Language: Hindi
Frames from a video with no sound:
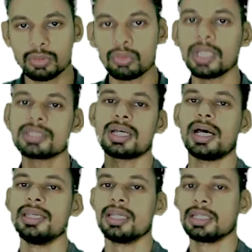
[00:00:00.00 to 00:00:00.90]
थोड़ा सा
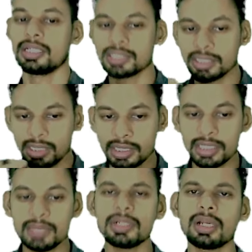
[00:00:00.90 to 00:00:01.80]
हाई जाती है लेकिन साथ ही
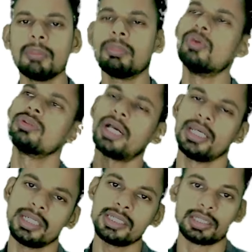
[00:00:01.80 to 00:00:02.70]
इनकी भी कटाप बहुत
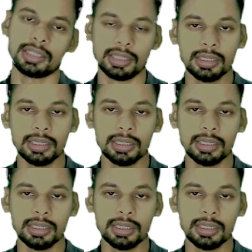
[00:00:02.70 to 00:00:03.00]
हाई नहीं जाती है